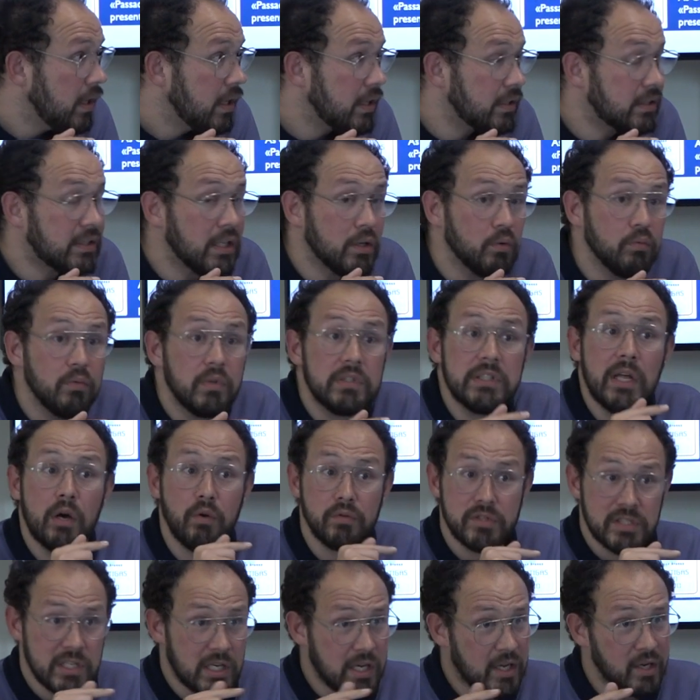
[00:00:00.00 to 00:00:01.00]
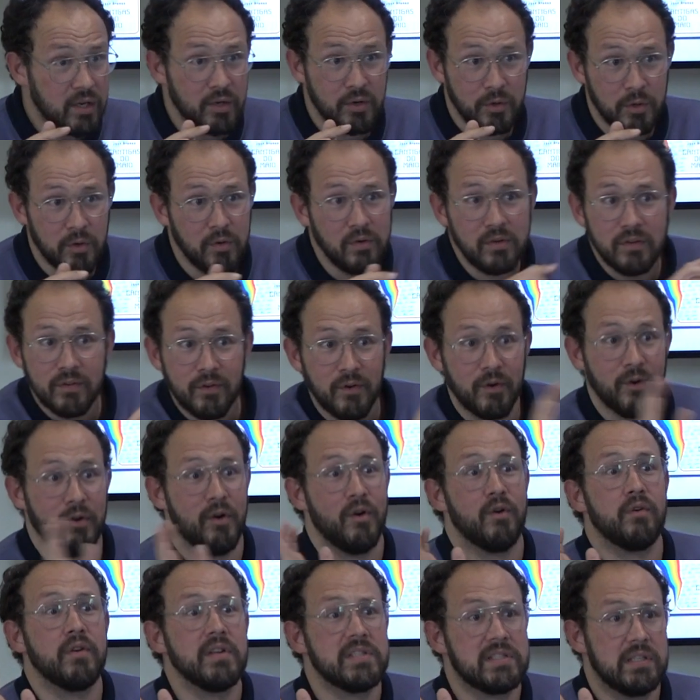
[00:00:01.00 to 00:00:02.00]
Então, da onde se criou
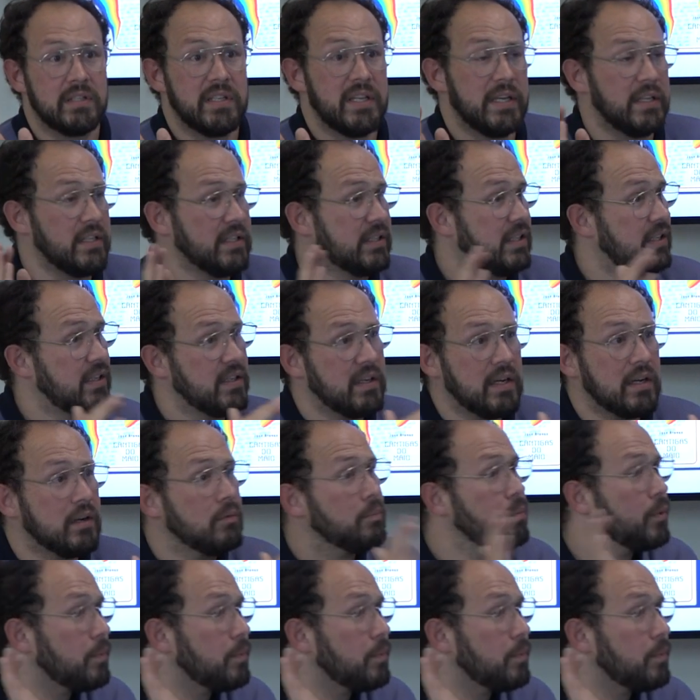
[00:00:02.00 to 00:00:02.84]
logo essa ideia de que